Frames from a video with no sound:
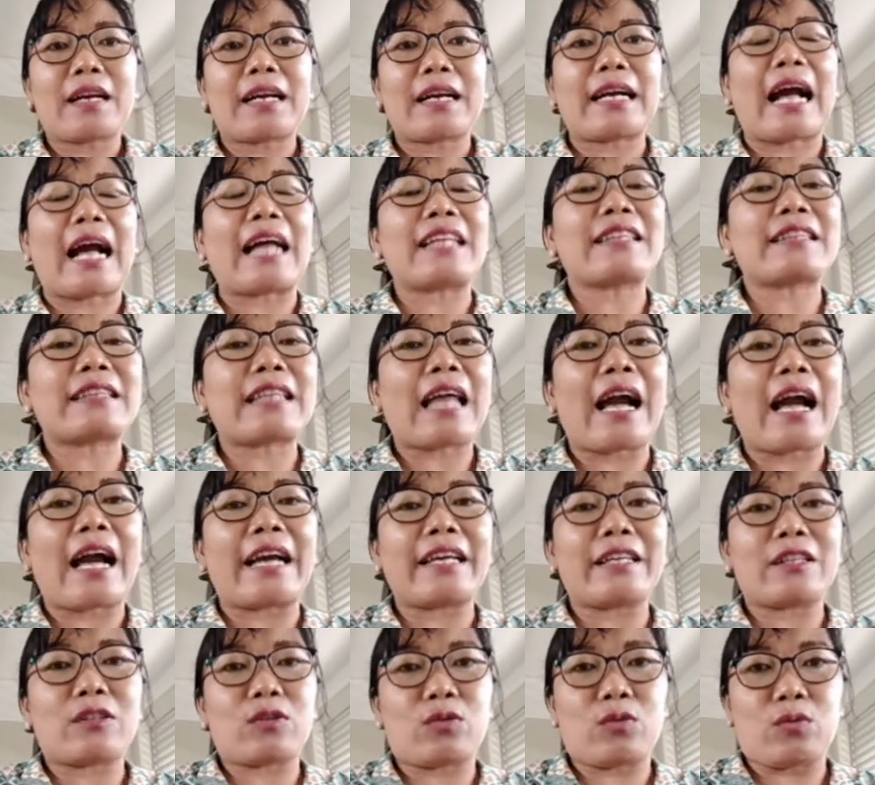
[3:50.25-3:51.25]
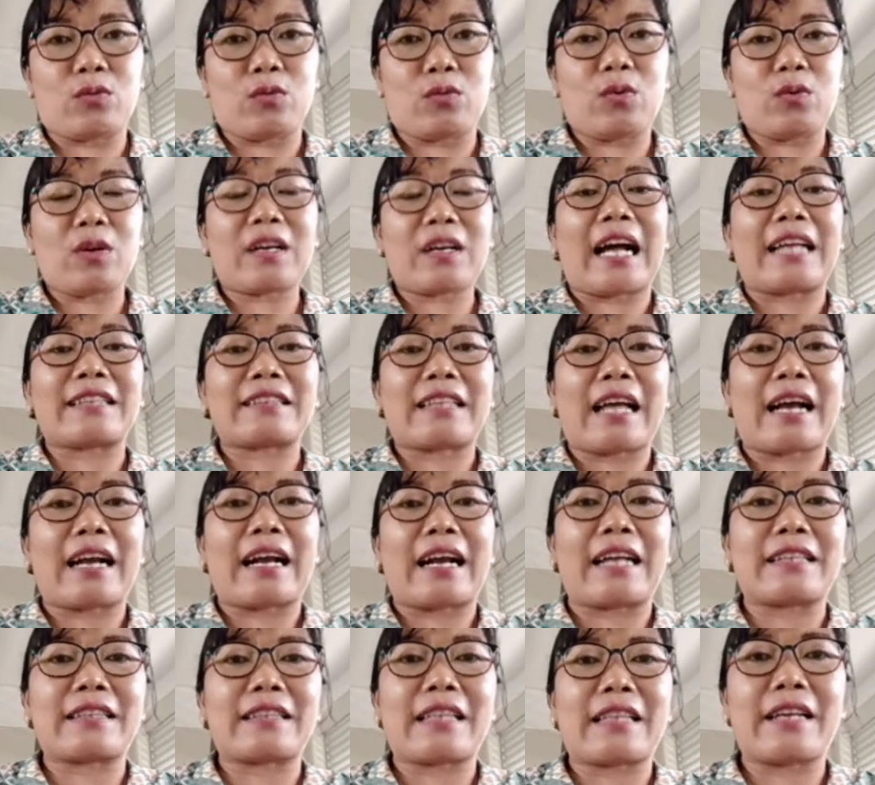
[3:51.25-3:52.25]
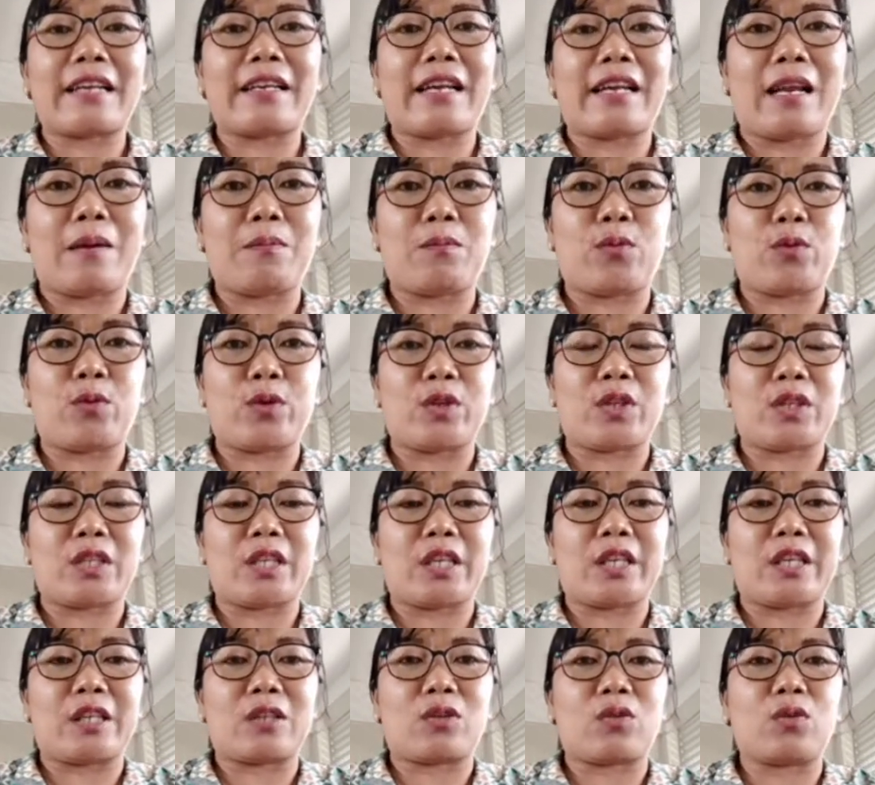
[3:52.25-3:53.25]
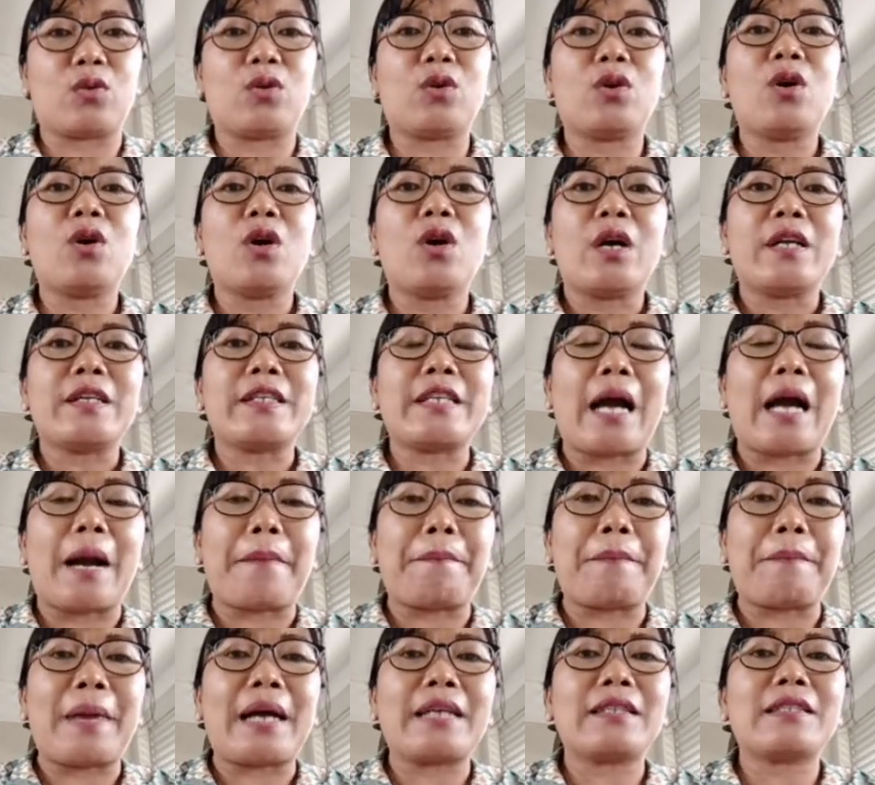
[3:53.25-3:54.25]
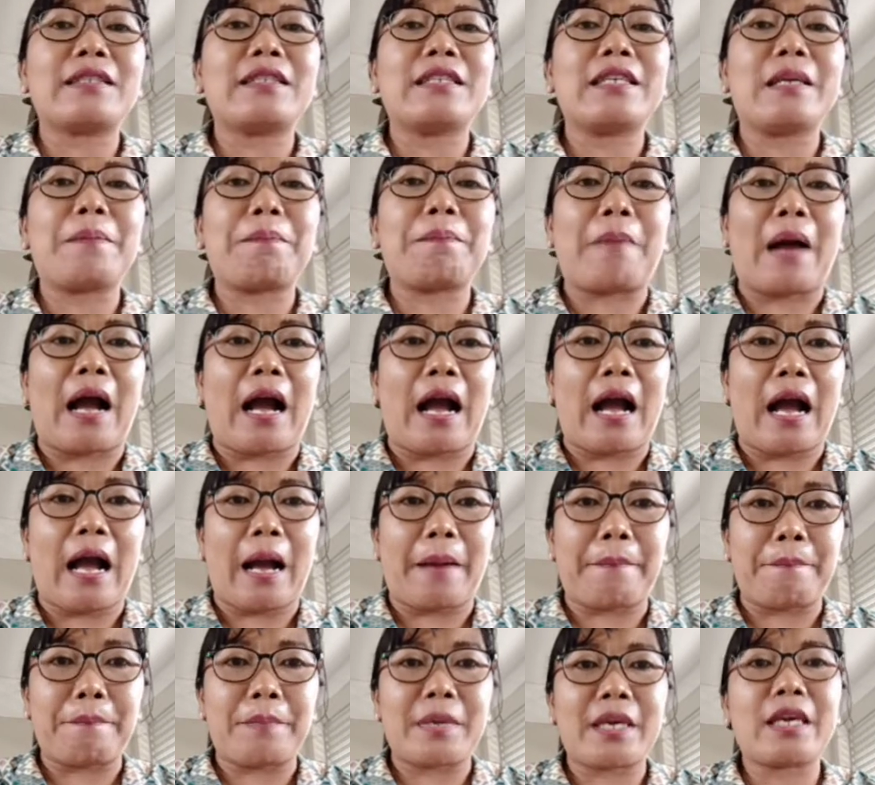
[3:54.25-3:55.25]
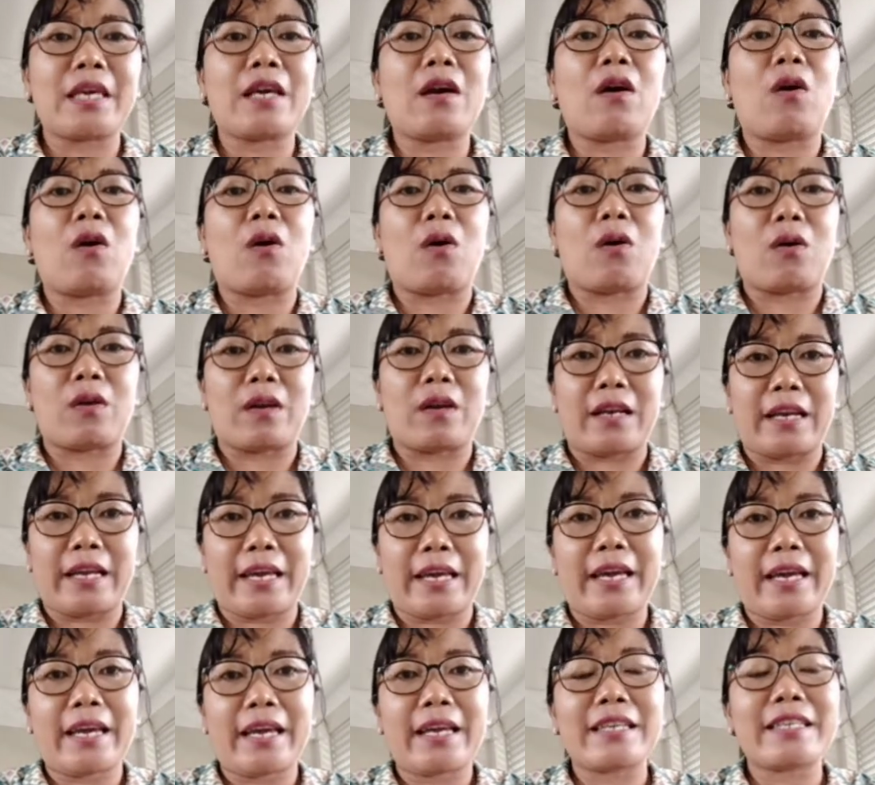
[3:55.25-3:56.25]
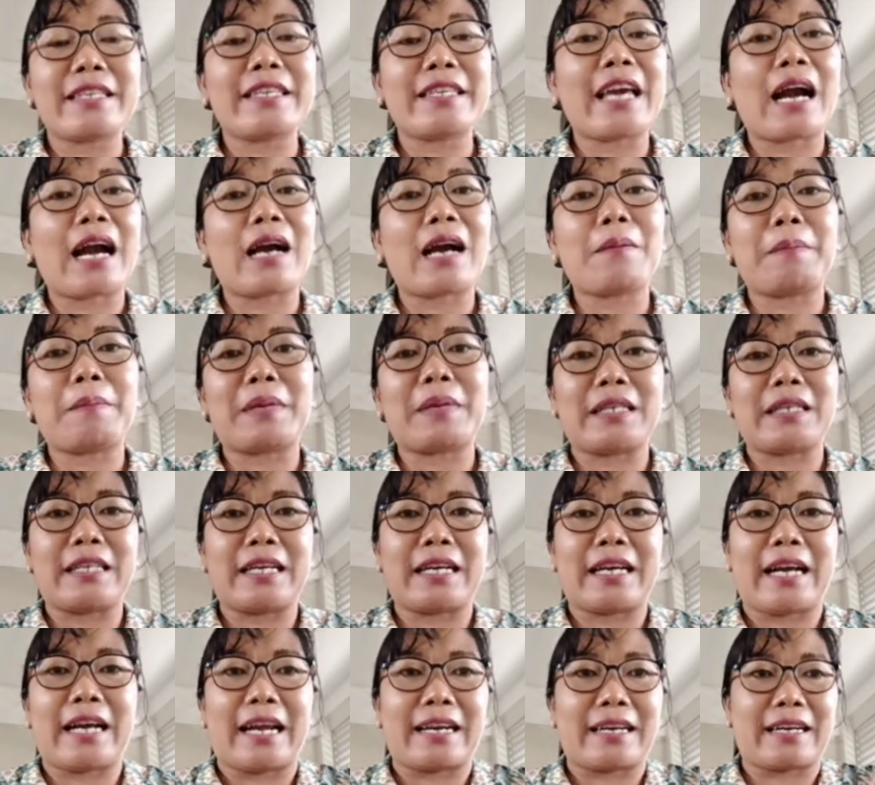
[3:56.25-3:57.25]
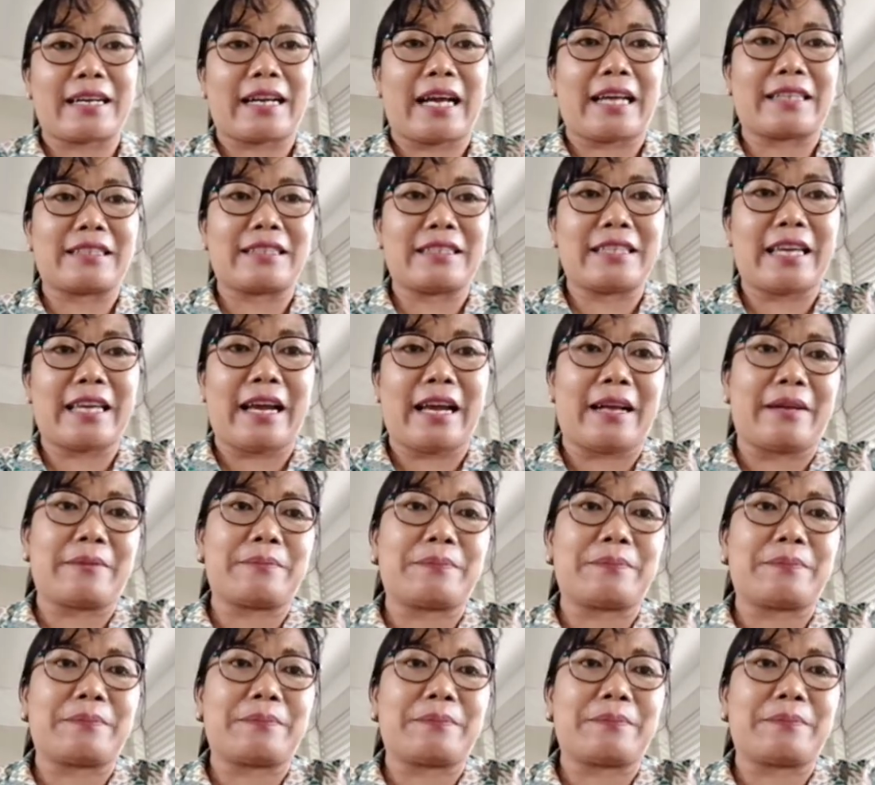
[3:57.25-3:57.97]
kata itu, kata-kata dalam puisi itu dapat dipahami oleh yang mendengarkannya.